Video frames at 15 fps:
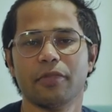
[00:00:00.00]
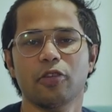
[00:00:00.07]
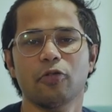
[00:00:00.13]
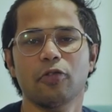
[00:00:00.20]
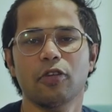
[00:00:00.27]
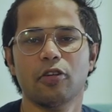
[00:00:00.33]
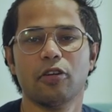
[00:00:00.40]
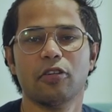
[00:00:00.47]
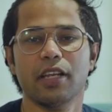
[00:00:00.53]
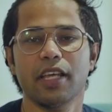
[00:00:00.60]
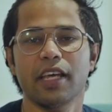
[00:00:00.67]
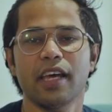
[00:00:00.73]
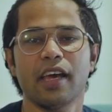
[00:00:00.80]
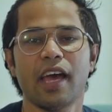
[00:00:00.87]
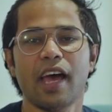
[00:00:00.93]
You will
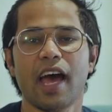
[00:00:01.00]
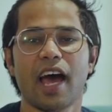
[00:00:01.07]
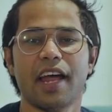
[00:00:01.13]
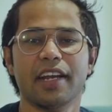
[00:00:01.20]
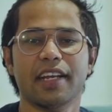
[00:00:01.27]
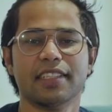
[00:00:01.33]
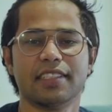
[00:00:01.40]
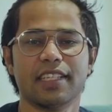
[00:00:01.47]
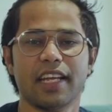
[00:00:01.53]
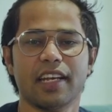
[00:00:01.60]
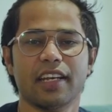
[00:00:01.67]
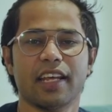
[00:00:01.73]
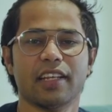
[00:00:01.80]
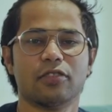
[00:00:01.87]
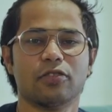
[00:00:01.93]
only
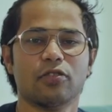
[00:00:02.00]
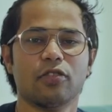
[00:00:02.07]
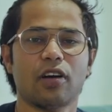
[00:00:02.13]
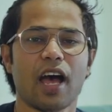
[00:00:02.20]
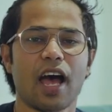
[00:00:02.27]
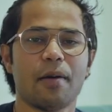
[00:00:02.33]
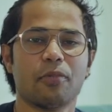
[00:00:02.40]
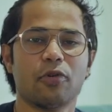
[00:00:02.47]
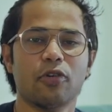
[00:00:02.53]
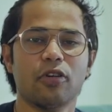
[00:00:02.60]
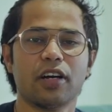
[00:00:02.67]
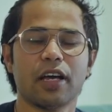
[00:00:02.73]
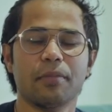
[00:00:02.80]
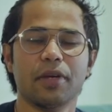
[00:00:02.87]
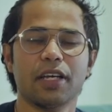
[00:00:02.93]
अंडरस्टैंड दैट सो
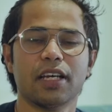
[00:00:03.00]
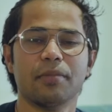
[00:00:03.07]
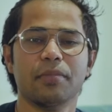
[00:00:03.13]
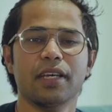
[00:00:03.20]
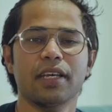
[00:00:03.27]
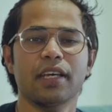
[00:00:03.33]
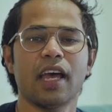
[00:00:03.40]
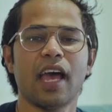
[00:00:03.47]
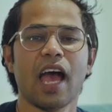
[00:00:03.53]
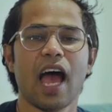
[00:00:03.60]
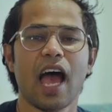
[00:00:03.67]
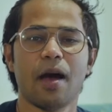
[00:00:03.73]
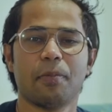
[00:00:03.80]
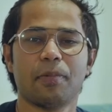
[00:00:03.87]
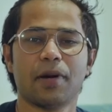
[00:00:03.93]
आपको कभी कभी
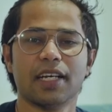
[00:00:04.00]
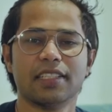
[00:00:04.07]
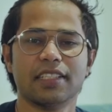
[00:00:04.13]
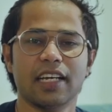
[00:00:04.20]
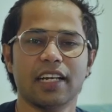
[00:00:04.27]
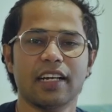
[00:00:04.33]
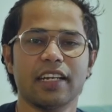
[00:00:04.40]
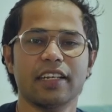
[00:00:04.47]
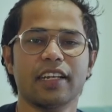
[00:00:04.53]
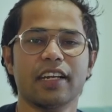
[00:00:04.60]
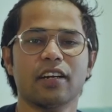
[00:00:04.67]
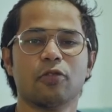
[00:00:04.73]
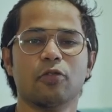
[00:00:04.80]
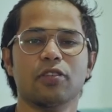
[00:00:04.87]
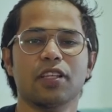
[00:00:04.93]
आपका चेयर
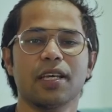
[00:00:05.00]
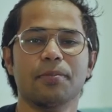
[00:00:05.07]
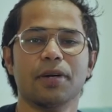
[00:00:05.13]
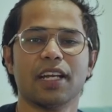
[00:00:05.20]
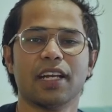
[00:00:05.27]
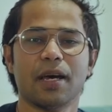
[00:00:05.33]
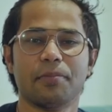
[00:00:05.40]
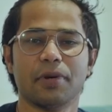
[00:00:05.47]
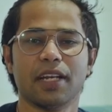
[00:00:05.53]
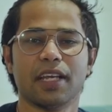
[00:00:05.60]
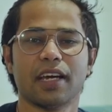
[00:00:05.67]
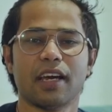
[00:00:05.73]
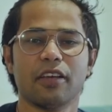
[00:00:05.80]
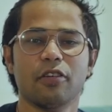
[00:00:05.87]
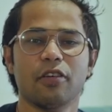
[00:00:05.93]
लीडर खुद ही बनना
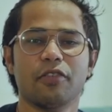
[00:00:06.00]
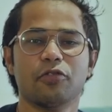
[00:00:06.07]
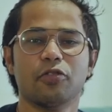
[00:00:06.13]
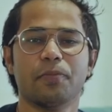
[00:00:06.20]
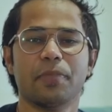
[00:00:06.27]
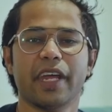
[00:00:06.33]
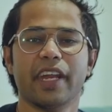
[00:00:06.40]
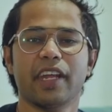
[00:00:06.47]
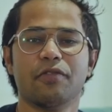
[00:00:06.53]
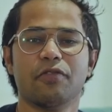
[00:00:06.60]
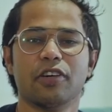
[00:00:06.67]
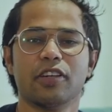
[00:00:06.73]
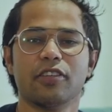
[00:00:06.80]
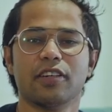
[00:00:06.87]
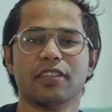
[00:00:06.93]
पड़ेगा यू हैव टू पेरेट
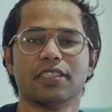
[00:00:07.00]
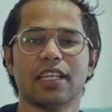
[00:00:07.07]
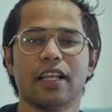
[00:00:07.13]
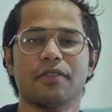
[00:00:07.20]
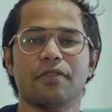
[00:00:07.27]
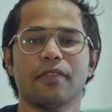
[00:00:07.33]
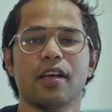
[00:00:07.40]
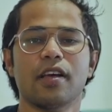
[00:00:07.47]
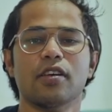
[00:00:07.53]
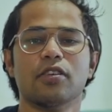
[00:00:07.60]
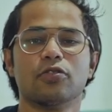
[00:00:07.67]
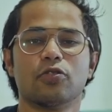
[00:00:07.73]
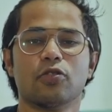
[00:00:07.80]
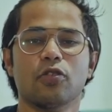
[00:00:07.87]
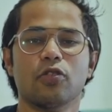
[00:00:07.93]
फॉर योर
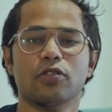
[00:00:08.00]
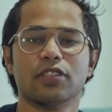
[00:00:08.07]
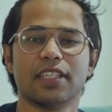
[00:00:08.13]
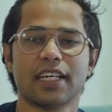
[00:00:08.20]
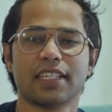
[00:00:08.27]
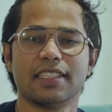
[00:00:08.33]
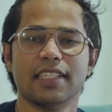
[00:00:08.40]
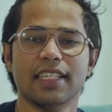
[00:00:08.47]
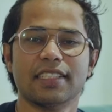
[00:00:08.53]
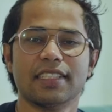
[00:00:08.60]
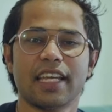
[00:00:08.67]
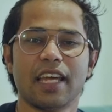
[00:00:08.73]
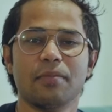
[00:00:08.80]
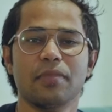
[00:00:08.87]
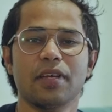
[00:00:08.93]
सेल्फ सो सक्सेस
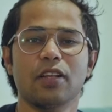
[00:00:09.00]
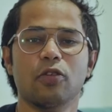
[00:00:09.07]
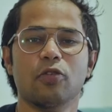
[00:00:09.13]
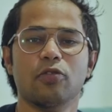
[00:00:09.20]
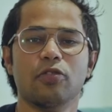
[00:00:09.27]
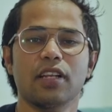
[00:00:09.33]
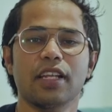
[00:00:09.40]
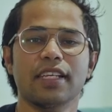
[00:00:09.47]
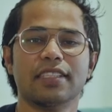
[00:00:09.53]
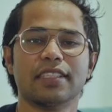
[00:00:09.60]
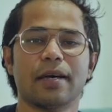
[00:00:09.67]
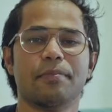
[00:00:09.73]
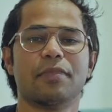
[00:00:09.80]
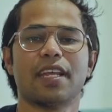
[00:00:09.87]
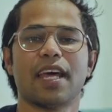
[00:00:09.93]
कैन बी लोनली
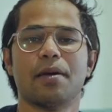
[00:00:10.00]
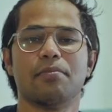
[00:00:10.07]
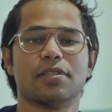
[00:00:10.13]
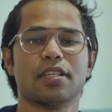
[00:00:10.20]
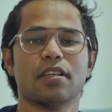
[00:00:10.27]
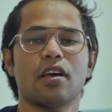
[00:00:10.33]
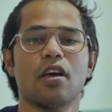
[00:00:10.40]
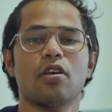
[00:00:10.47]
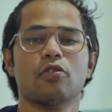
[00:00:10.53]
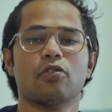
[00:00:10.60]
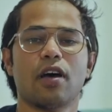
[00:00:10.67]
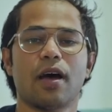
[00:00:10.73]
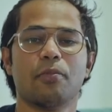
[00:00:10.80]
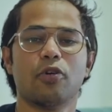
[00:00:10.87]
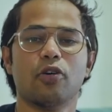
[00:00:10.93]
समटाइम्स
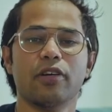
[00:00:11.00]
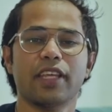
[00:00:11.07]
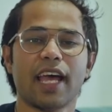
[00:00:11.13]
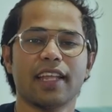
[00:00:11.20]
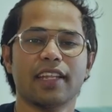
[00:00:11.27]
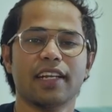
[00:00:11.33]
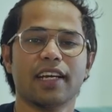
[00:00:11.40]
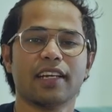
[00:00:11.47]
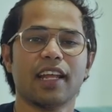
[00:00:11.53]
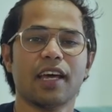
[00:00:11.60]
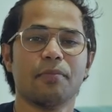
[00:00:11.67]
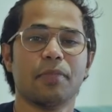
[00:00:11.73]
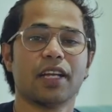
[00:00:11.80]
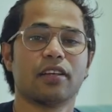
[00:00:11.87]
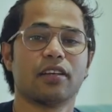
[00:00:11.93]
तो हमको याद रखना
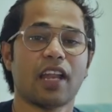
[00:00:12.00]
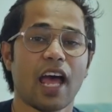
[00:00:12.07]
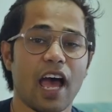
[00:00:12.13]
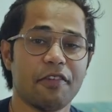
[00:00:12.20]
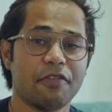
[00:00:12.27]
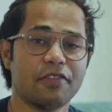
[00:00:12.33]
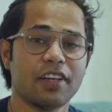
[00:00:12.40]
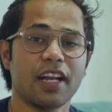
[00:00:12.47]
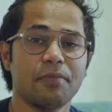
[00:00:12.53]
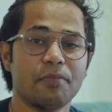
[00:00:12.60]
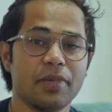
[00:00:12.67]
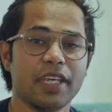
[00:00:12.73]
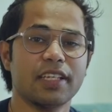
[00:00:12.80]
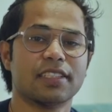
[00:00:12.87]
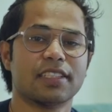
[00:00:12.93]
है बट आफ्टर
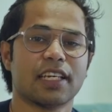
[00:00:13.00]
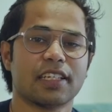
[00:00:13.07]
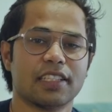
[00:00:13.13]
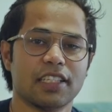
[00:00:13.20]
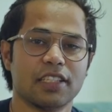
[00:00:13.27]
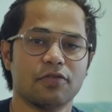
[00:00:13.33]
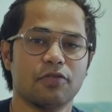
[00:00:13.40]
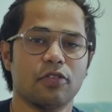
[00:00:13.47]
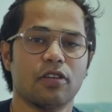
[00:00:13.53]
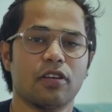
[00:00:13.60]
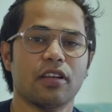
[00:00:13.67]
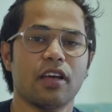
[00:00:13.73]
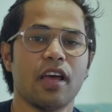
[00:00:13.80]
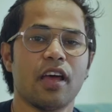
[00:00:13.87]
बींग सक्सेसफुल